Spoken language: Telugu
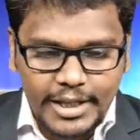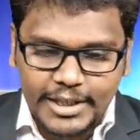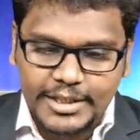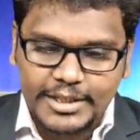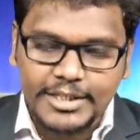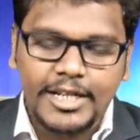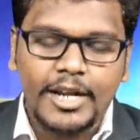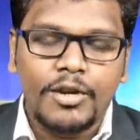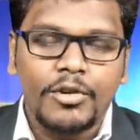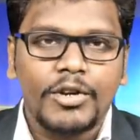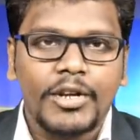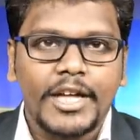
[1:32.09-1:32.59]
ఆ
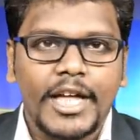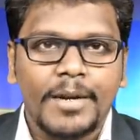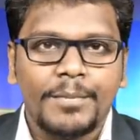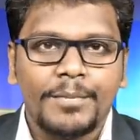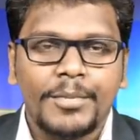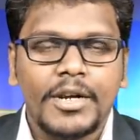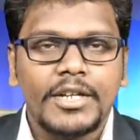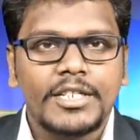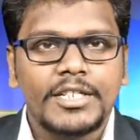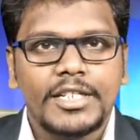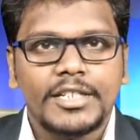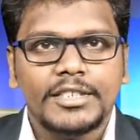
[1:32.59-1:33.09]
దిశగా కూడా
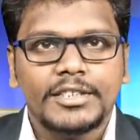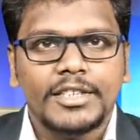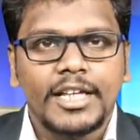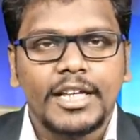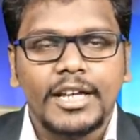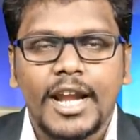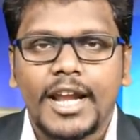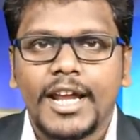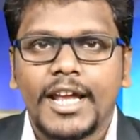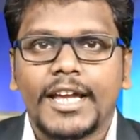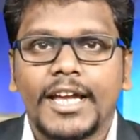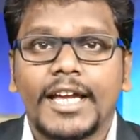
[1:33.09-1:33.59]
ఏర్పాటు
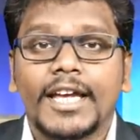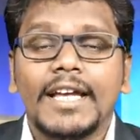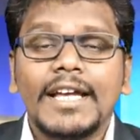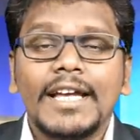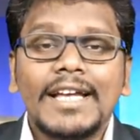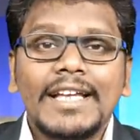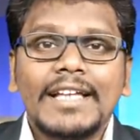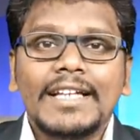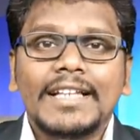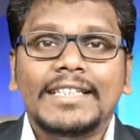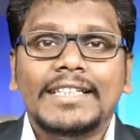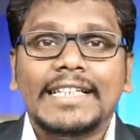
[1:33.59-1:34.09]
చేస్తున్నారు అలాగే
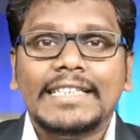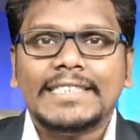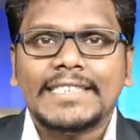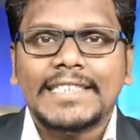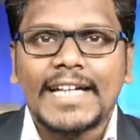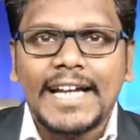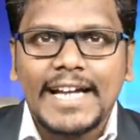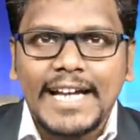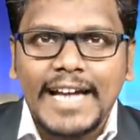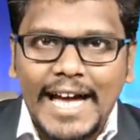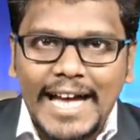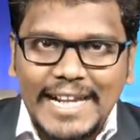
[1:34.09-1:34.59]
దిశ
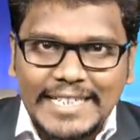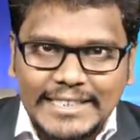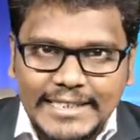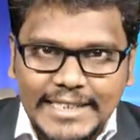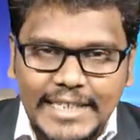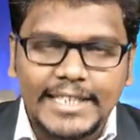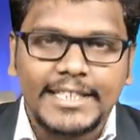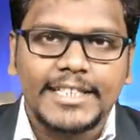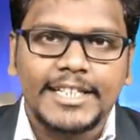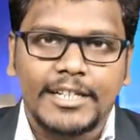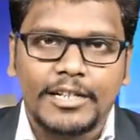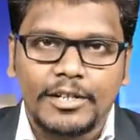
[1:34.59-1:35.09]
కాల్
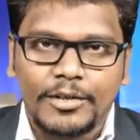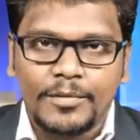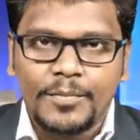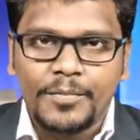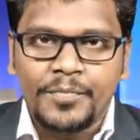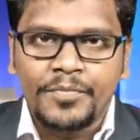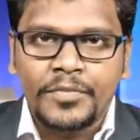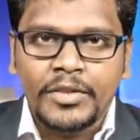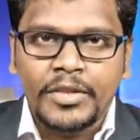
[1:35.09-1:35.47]
సెంటర్లు